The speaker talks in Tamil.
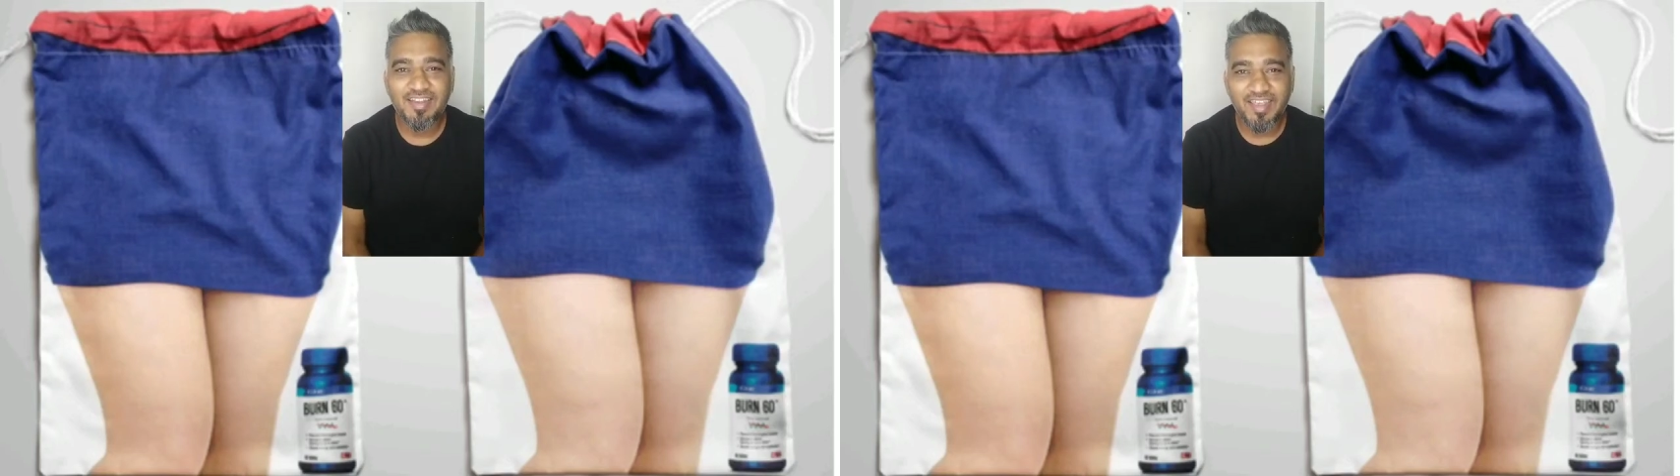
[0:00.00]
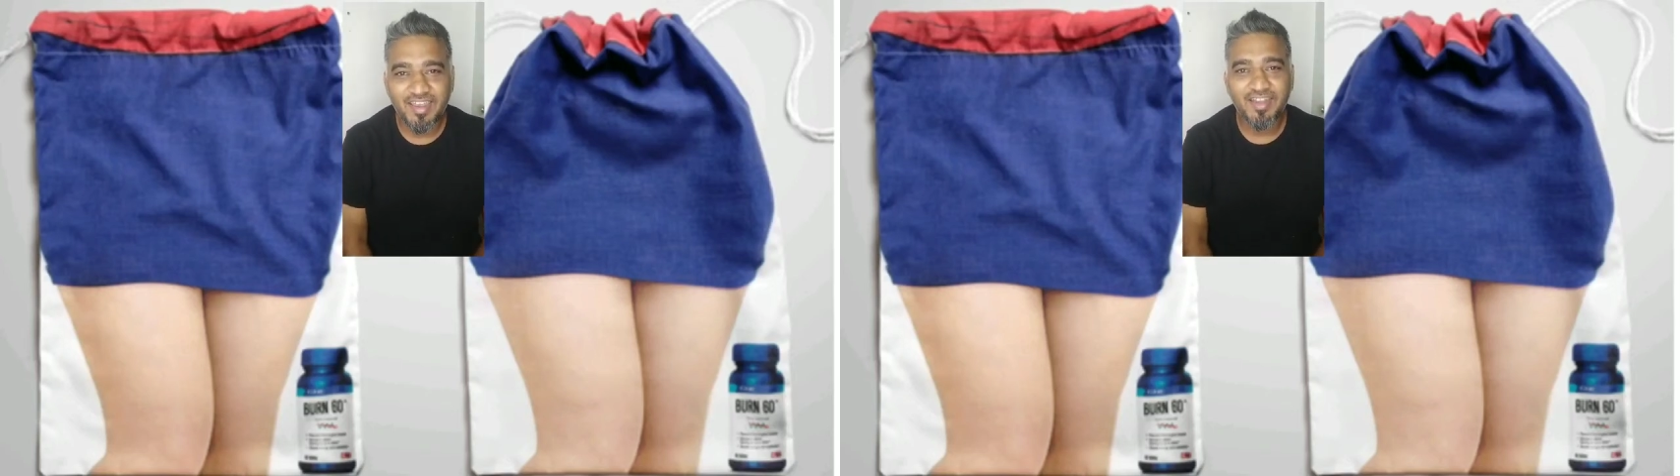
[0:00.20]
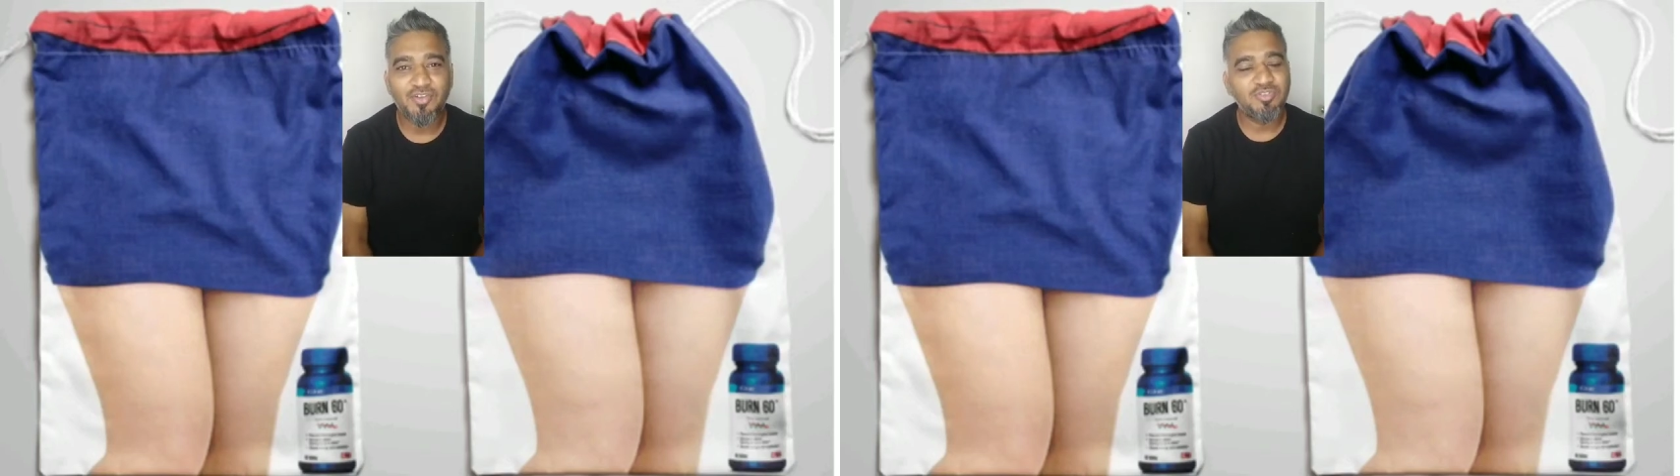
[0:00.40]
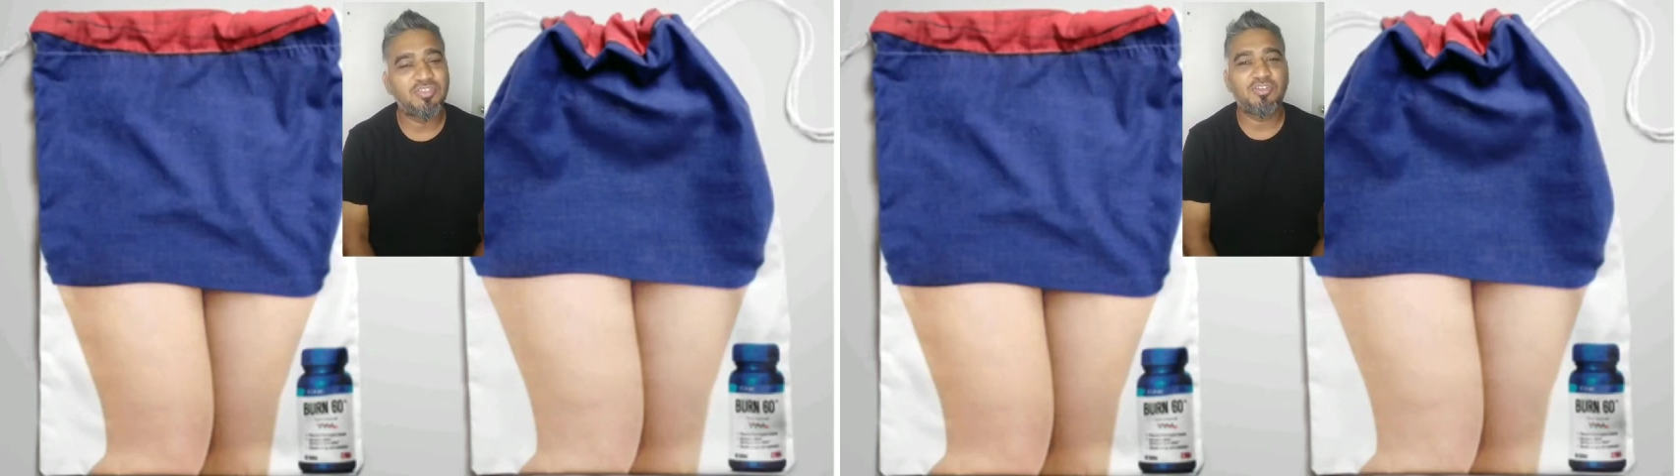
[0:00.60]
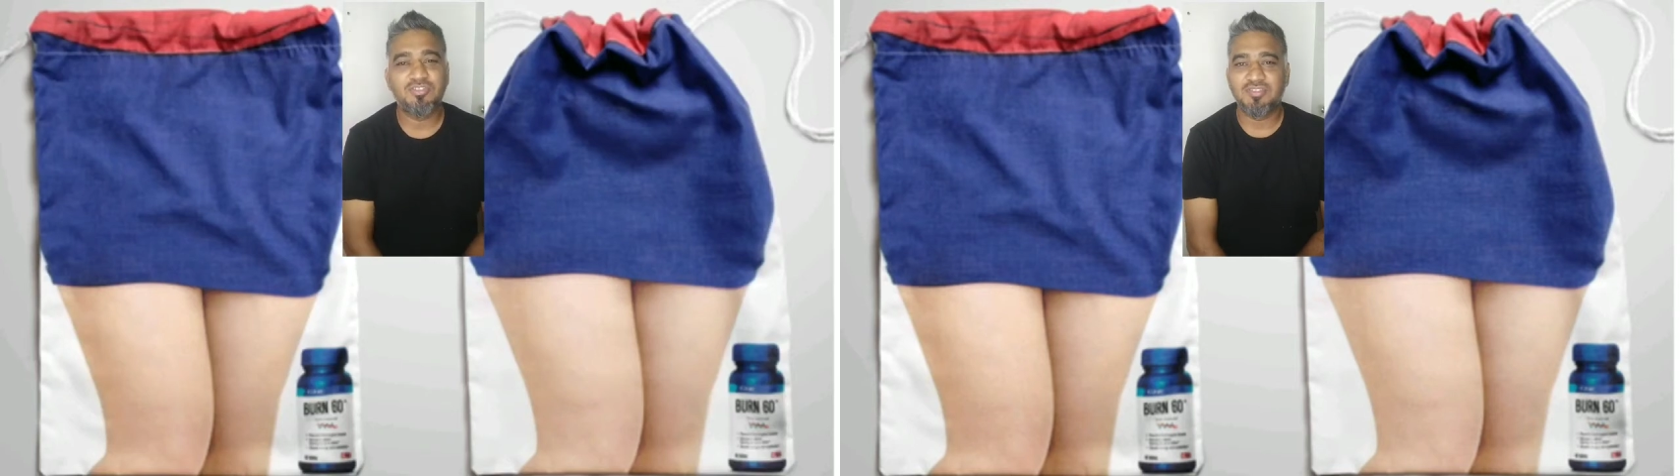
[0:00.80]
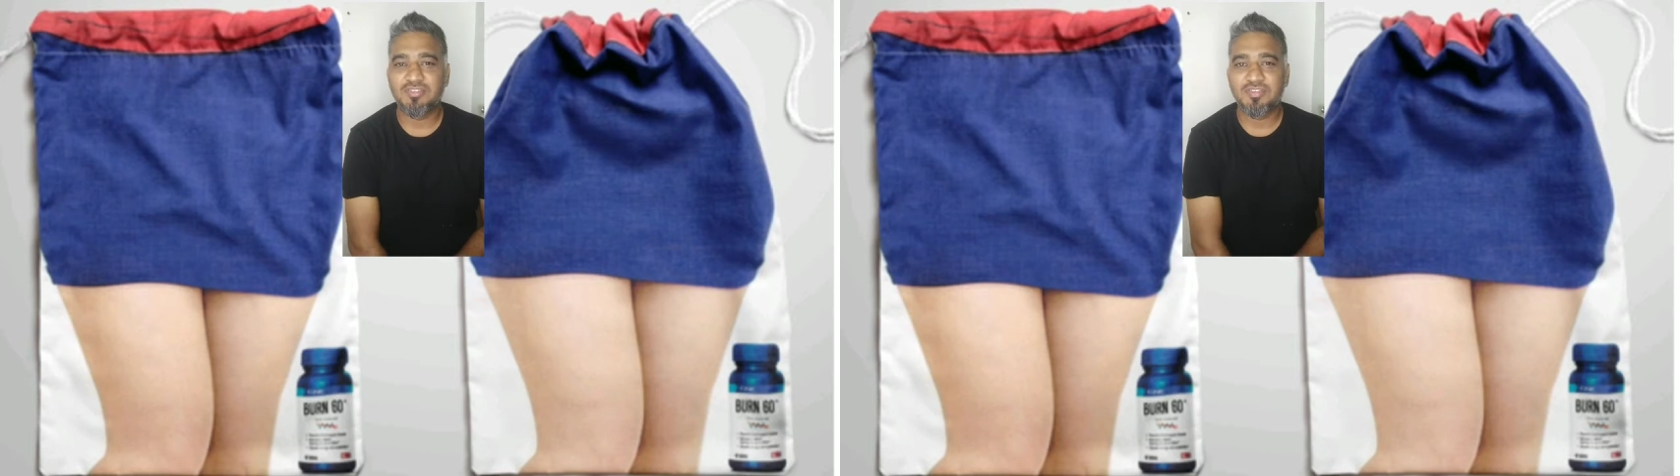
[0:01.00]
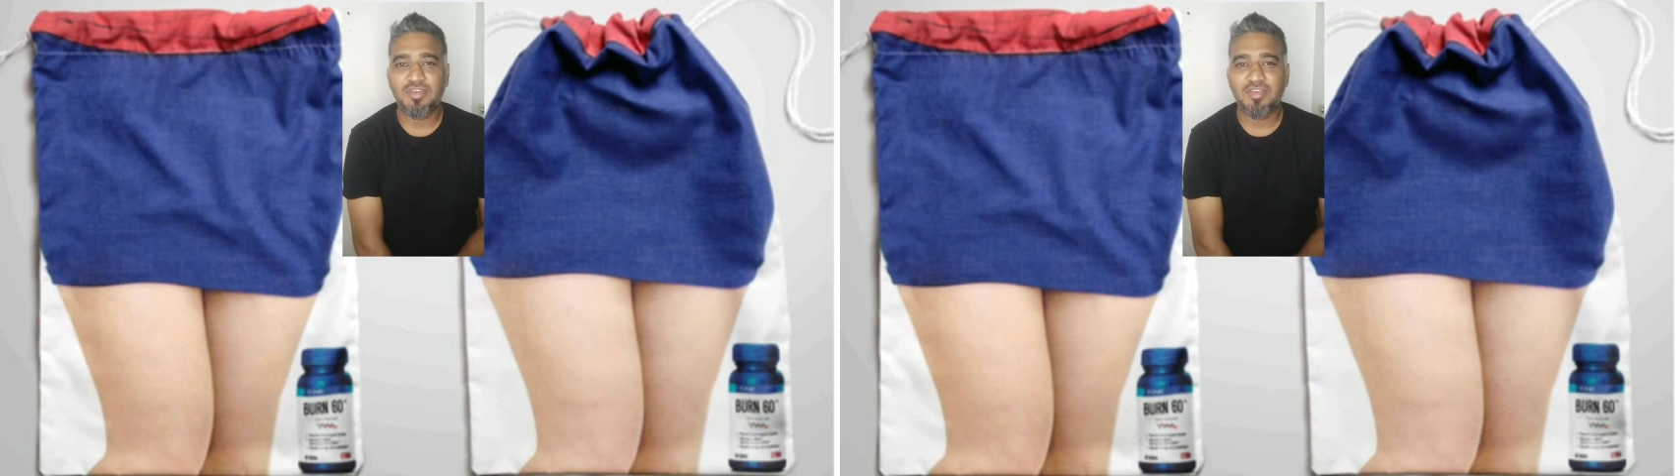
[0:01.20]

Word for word: டே டூ ஜீரோ சிக்ஸ்